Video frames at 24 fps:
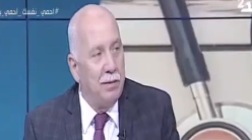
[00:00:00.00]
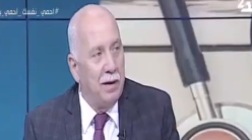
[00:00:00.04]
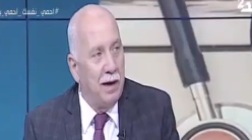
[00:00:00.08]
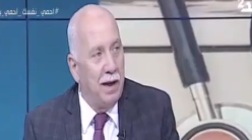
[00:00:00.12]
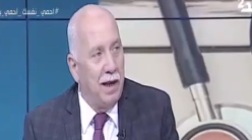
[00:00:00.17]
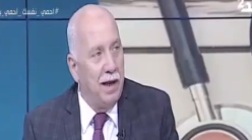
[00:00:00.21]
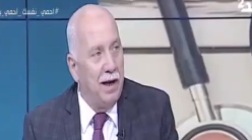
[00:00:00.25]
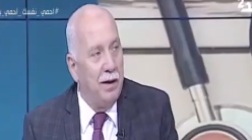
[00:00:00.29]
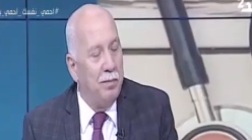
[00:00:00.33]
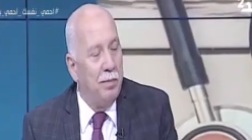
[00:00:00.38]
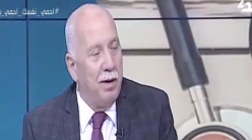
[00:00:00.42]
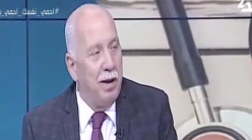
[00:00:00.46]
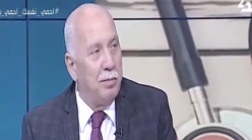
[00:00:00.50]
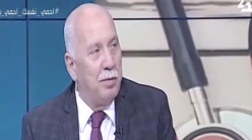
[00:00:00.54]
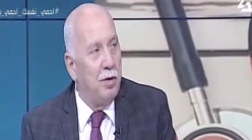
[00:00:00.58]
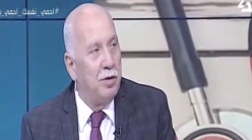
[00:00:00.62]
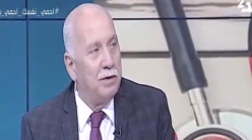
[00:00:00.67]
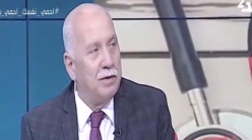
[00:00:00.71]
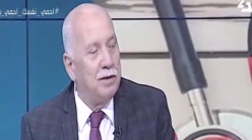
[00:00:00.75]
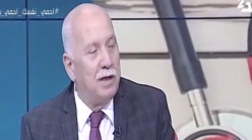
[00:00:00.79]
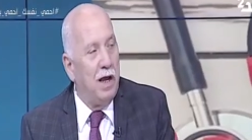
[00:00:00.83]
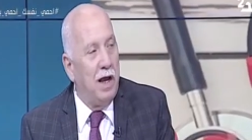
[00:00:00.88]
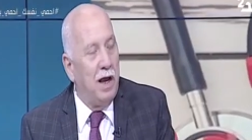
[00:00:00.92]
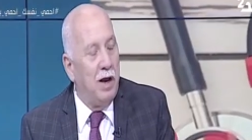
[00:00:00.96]
في الغالب
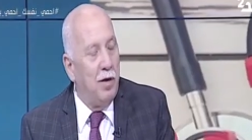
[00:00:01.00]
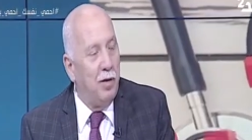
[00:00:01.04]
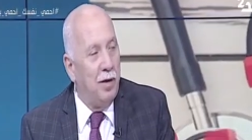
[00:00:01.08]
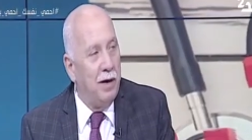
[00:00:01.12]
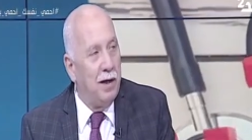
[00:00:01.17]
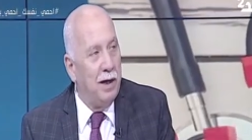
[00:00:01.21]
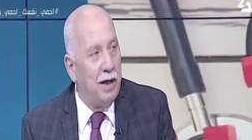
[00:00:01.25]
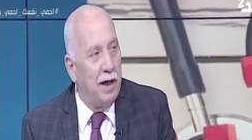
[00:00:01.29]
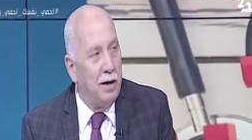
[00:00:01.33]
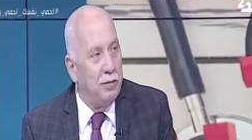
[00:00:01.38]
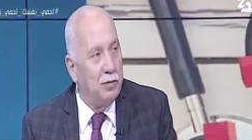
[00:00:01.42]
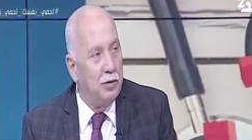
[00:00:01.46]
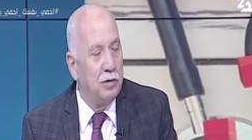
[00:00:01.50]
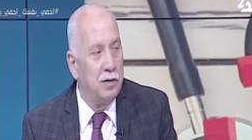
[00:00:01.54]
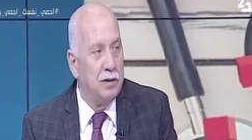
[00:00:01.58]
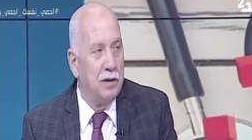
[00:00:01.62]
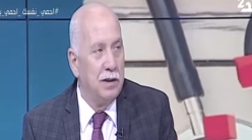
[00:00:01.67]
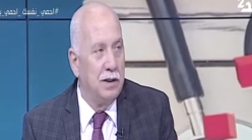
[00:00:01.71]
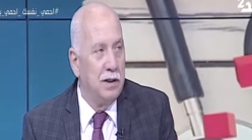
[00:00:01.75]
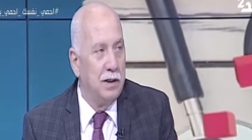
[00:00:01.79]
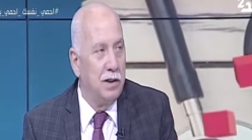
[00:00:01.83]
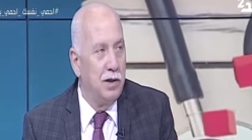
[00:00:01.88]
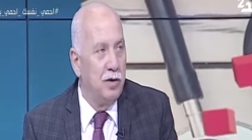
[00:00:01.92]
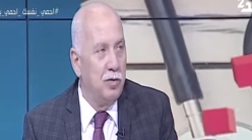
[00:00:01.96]
هيبقى وزنها حوالي
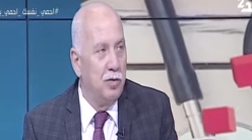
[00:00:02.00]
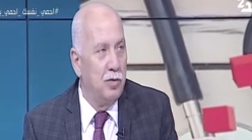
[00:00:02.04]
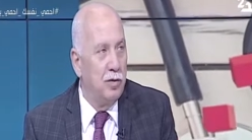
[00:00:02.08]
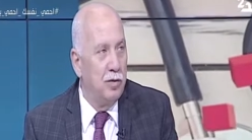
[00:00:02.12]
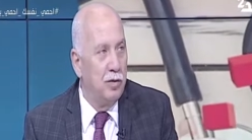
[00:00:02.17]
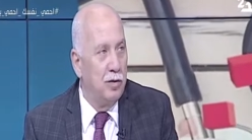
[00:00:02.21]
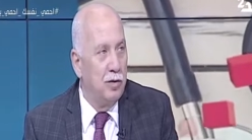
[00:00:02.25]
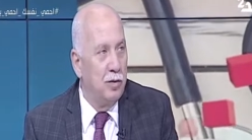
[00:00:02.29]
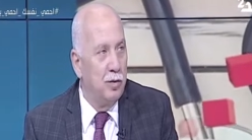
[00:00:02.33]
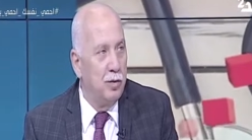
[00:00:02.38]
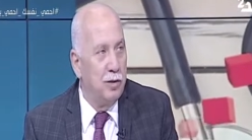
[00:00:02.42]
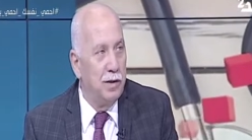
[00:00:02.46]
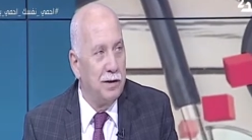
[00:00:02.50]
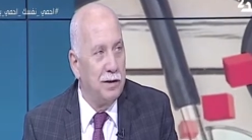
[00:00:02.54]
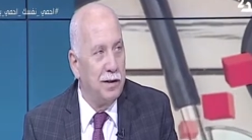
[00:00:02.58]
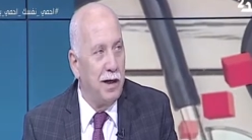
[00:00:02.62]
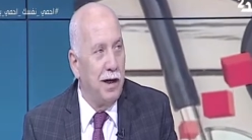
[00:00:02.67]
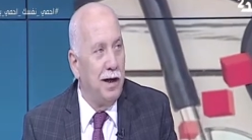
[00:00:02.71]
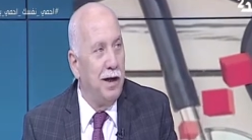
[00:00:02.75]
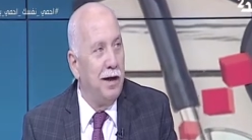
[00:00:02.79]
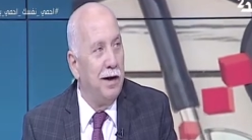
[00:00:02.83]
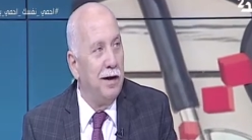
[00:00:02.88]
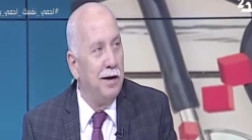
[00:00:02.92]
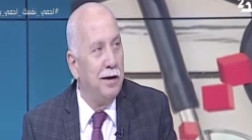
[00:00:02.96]
65 كيلو وده
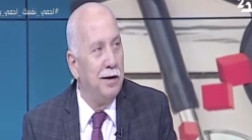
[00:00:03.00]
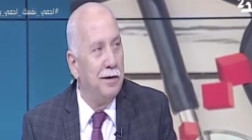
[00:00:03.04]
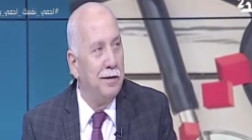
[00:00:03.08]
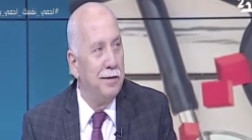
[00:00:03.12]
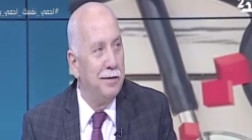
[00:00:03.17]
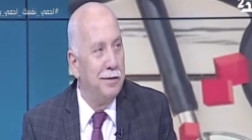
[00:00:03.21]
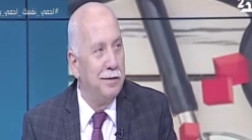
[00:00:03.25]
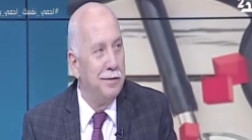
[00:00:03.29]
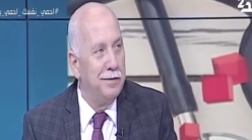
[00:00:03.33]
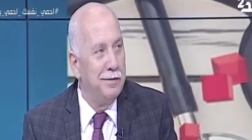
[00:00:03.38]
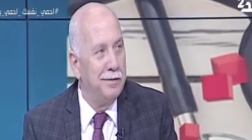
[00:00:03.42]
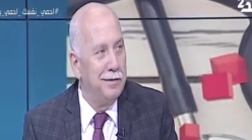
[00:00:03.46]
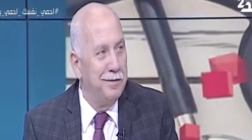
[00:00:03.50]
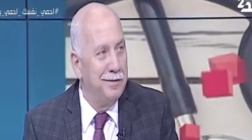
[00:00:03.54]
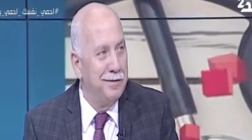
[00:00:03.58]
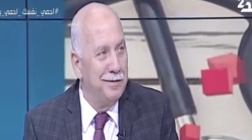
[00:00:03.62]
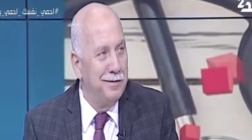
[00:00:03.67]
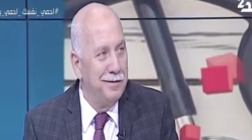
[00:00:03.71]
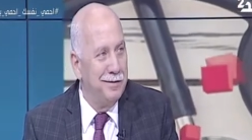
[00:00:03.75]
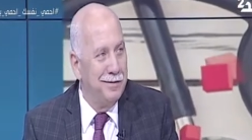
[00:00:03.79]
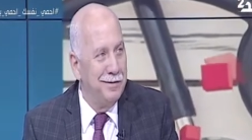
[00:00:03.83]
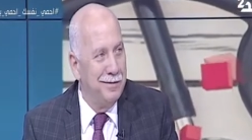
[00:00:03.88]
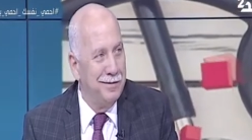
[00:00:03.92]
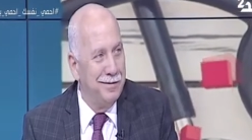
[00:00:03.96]
استحاله
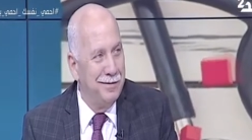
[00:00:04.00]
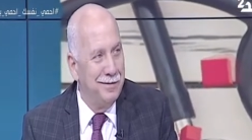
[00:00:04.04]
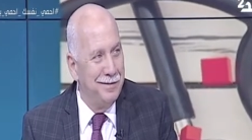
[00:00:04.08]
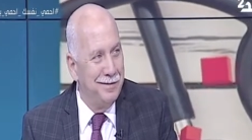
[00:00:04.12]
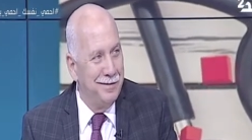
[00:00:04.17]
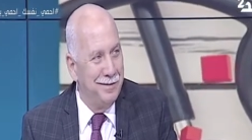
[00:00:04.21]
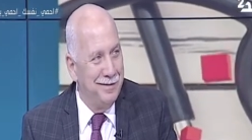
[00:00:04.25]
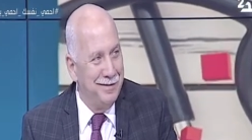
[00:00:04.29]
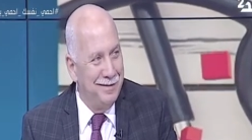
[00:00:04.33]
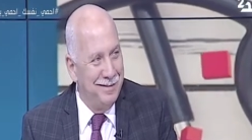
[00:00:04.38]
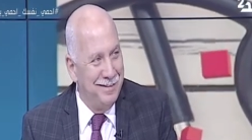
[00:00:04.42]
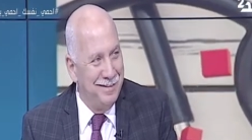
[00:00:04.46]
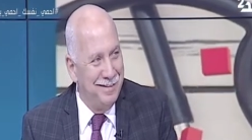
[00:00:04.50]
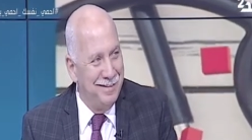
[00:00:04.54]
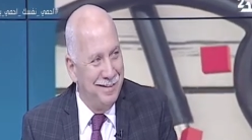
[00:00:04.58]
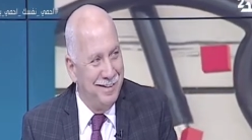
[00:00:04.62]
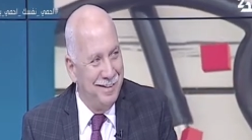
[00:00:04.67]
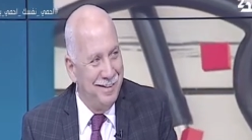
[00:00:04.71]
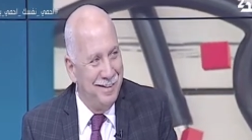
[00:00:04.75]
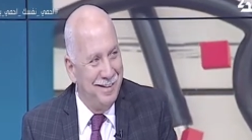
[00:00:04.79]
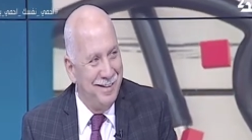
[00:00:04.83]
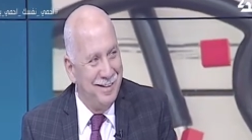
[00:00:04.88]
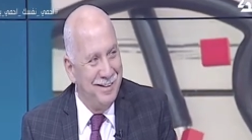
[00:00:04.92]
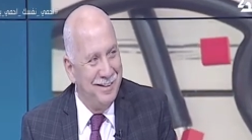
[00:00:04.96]

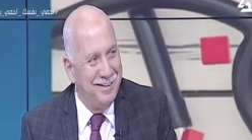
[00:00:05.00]
استحاله